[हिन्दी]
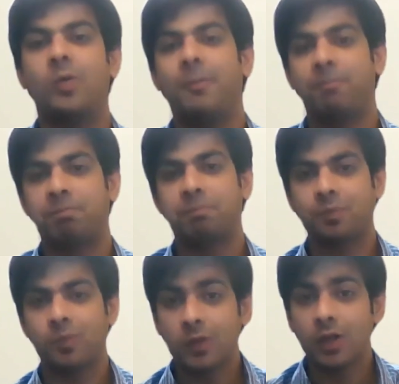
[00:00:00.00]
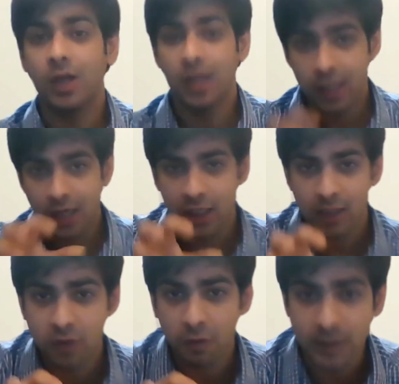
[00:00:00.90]
लगूंगा इन
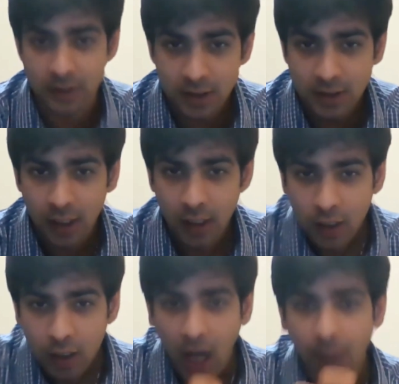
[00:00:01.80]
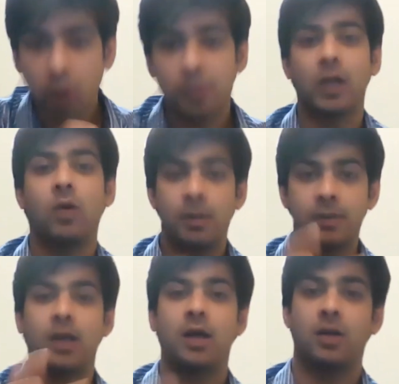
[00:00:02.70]
टर्म्स ऑफ बिजनेस आपको पता होगा
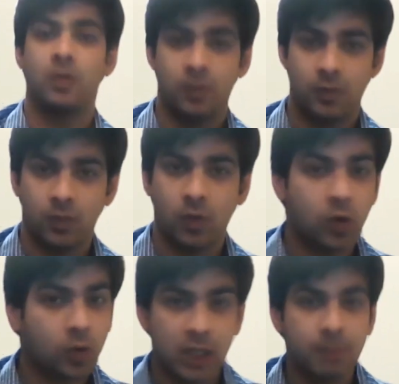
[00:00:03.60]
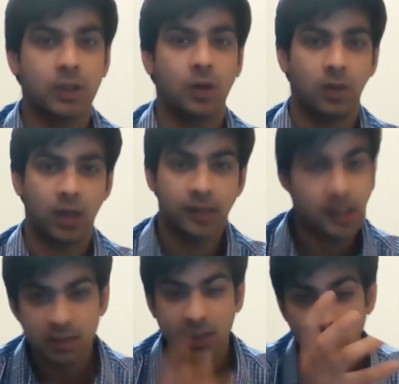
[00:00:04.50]
आप क्या कर रहे हो औरों को नहीं पता होगा
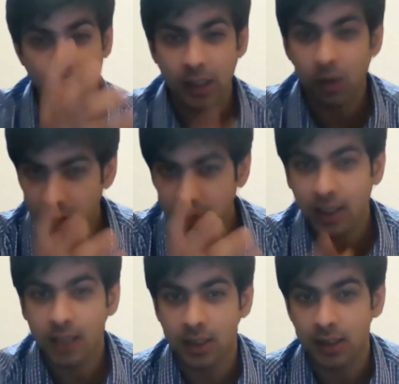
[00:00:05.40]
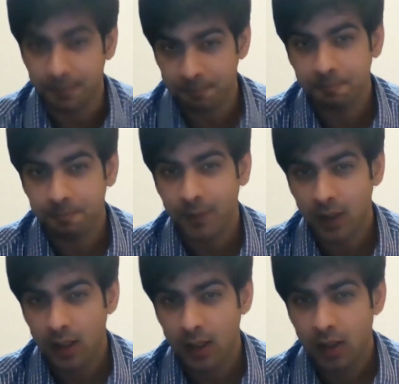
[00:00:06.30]
अंदर से सबको पता होता है उन्हें क्या चाहिए
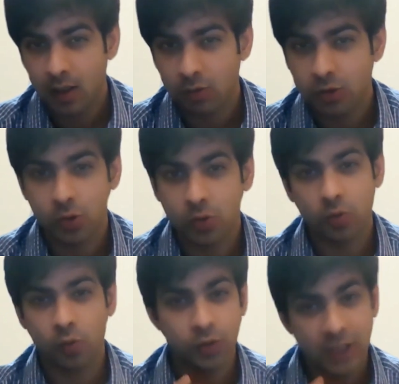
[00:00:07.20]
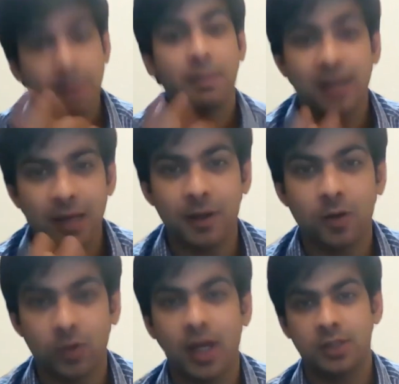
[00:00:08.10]
उस उसी में मेंटल
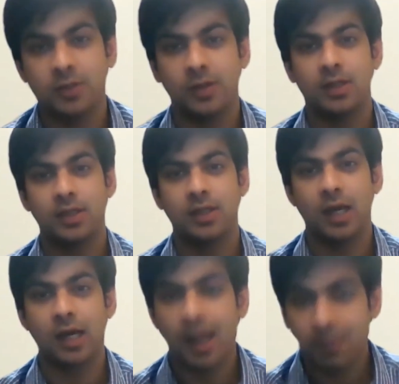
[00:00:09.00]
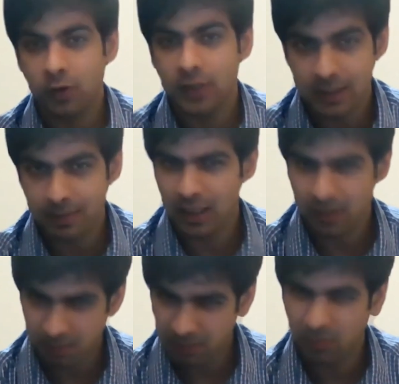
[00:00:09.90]
पेन होता है एक्चुअली कि अगर आपको जैसे
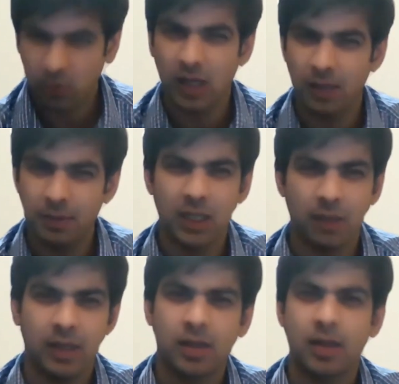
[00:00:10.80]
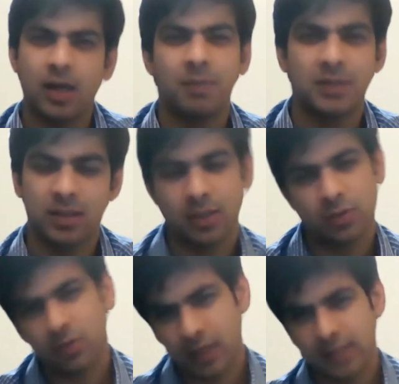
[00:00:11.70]
मैंने बोला अभी था पहले क्रिकेट पसंद है
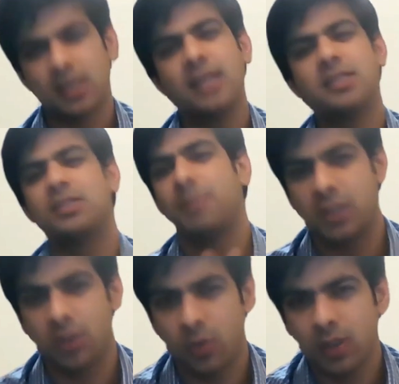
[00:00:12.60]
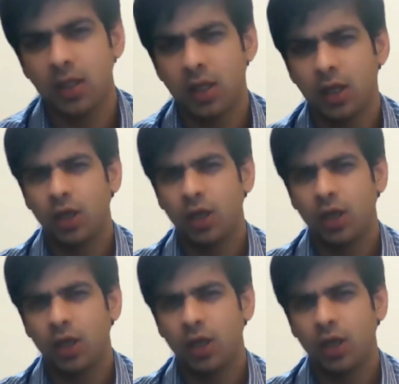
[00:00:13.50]
तो ऐसे कई चीज़ें पसंद होंगी